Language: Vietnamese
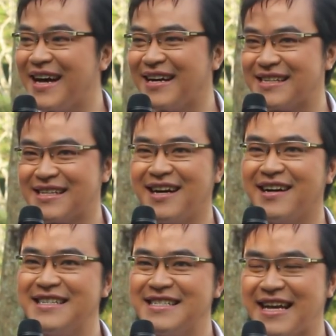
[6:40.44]
giờ
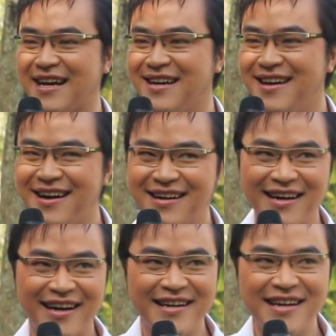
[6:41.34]
khởi sẽ
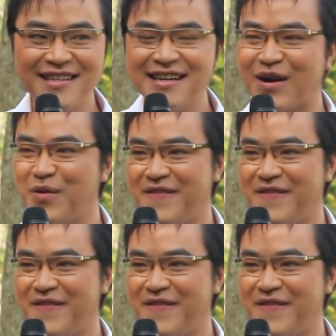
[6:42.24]
gửi đến tất cả quý